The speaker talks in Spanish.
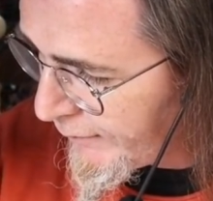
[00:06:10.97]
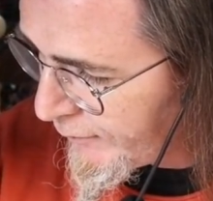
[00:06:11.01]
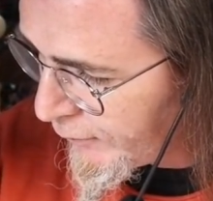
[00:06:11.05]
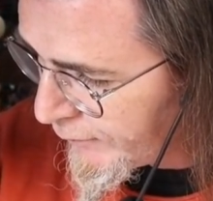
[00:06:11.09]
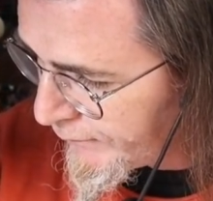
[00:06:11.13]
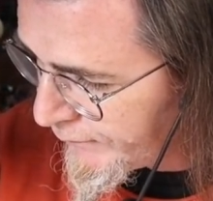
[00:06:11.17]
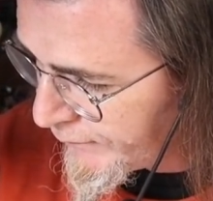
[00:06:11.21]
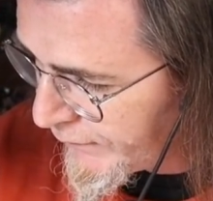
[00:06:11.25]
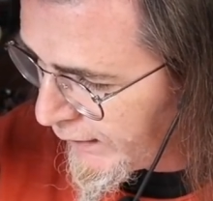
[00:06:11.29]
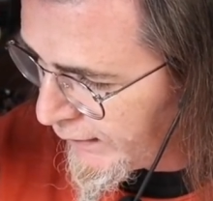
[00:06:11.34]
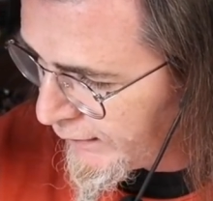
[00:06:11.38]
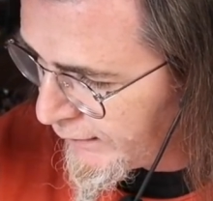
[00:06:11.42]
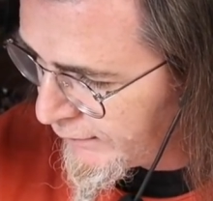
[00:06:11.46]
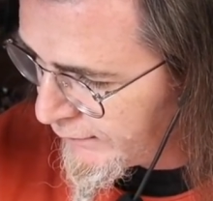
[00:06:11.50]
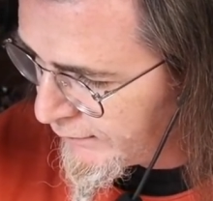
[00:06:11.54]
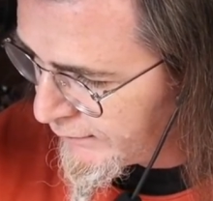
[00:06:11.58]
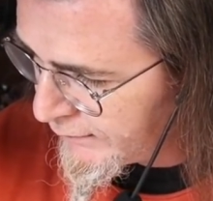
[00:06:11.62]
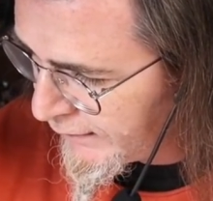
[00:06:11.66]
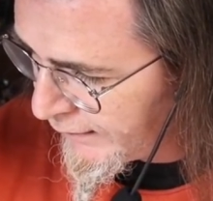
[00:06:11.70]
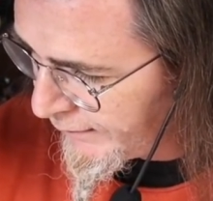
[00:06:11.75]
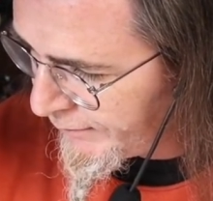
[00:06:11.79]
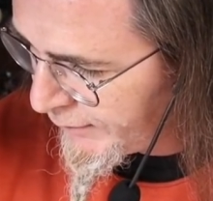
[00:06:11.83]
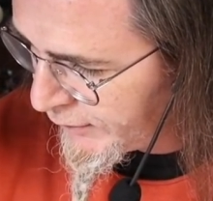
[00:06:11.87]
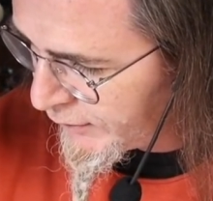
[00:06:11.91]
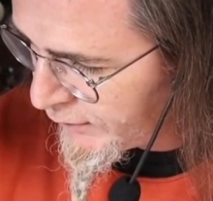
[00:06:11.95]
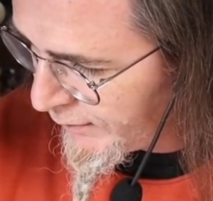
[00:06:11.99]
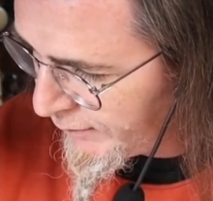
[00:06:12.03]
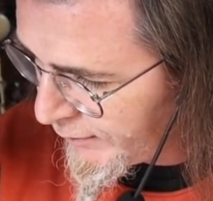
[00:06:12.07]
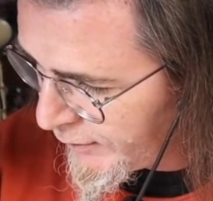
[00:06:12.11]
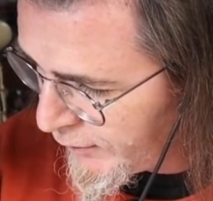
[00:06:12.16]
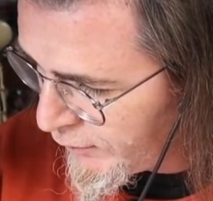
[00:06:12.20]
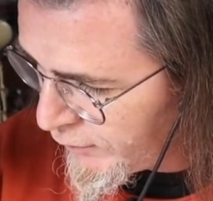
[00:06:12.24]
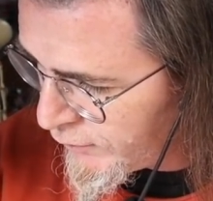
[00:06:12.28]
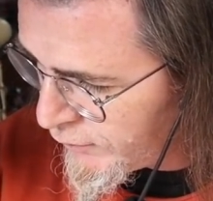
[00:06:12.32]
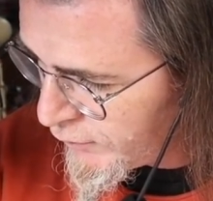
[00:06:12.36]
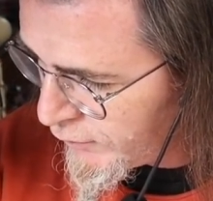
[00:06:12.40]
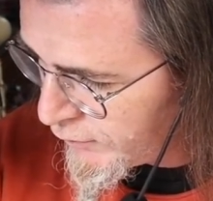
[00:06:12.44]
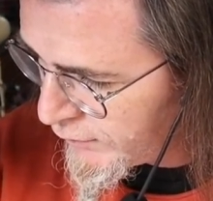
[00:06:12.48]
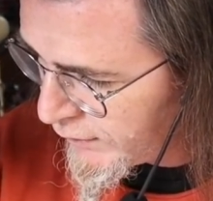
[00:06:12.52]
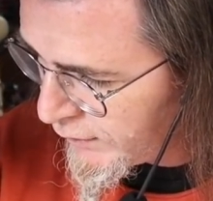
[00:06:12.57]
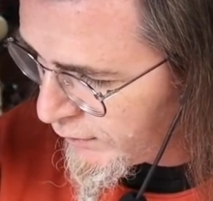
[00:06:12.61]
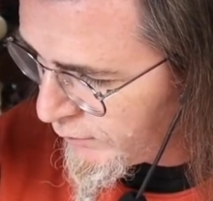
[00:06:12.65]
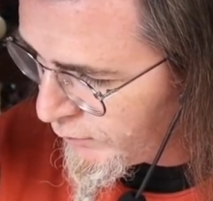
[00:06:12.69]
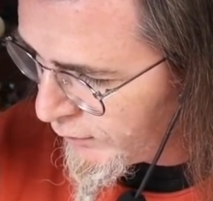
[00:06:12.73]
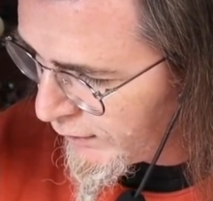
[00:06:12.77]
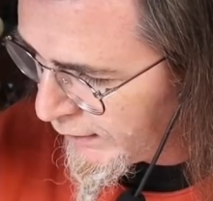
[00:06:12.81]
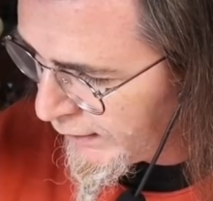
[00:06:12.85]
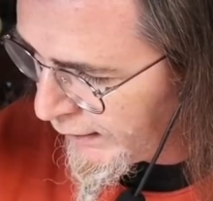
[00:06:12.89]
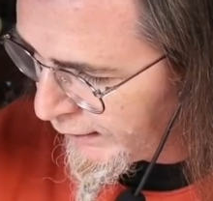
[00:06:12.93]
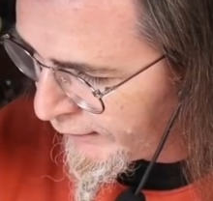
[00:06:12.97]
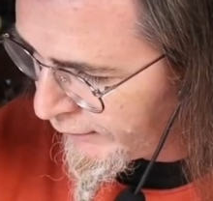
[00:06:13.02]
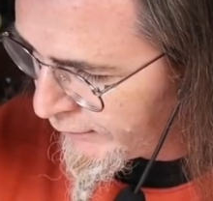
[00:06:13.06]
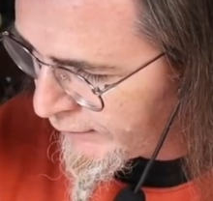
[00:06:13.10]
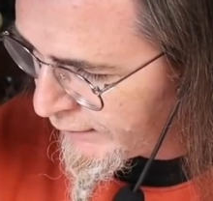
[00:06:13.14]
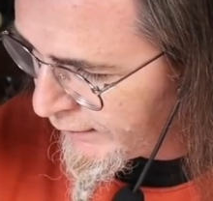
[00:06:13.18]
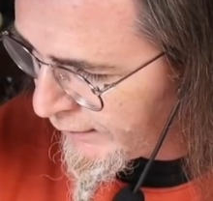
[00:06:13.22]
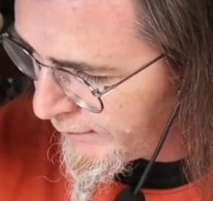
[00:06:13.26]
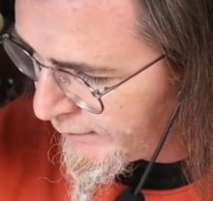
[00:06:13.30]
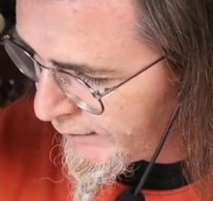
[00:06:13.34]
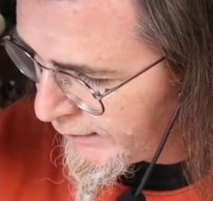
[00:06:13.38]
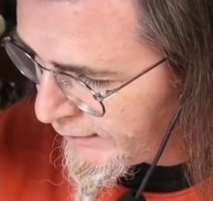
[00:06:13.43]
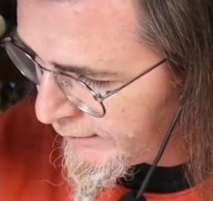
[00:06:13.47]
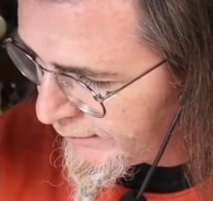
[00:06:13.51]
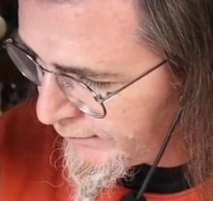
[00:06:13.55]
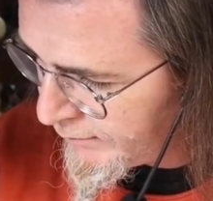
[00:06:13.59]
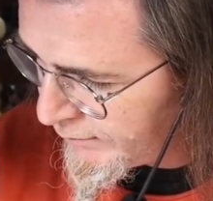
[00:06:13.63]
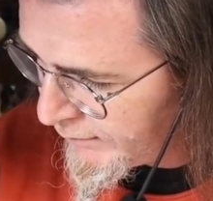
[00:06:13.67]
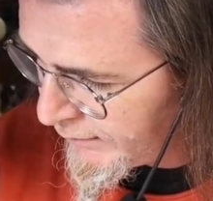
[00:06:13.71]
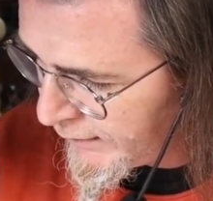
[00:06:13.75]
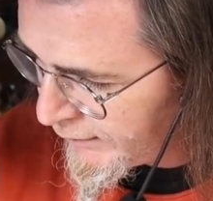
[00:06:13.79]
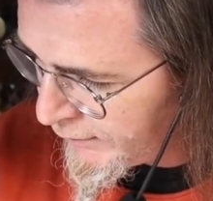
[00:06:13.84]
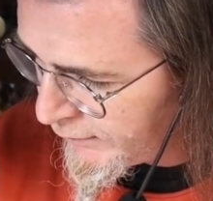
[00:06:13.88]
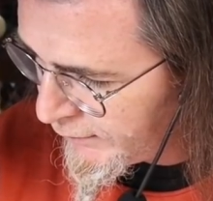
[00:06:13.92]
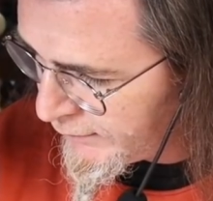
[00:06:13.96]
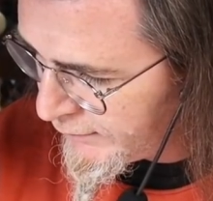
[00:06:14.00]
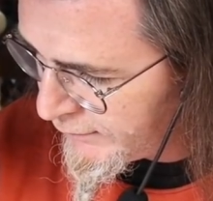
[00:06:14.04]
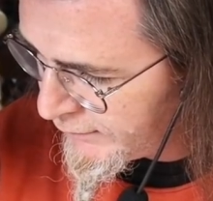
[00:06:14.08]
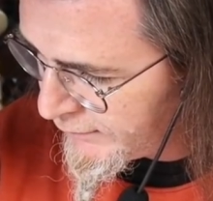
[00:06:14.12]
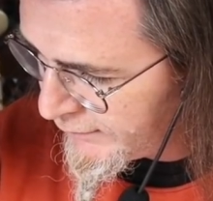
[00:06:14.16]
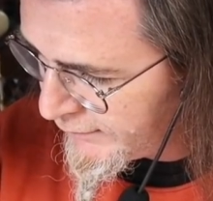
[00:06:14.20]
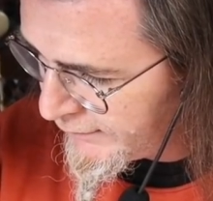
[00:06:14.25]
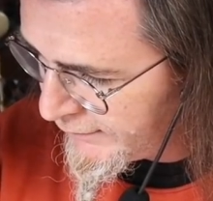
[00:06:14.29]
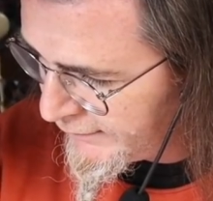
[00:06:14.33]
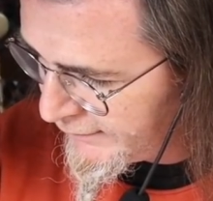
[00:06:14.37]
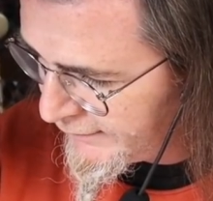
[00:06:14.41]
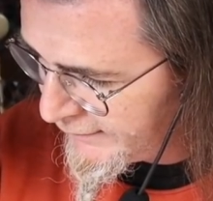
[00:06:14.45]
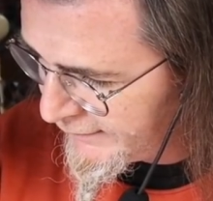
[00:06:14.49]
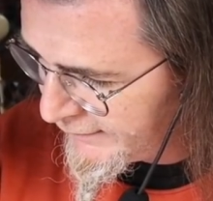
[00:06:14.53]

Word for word: pero vamos, en respecto a Miro yo lo tengo muy claro, ¿eh? A mí Miro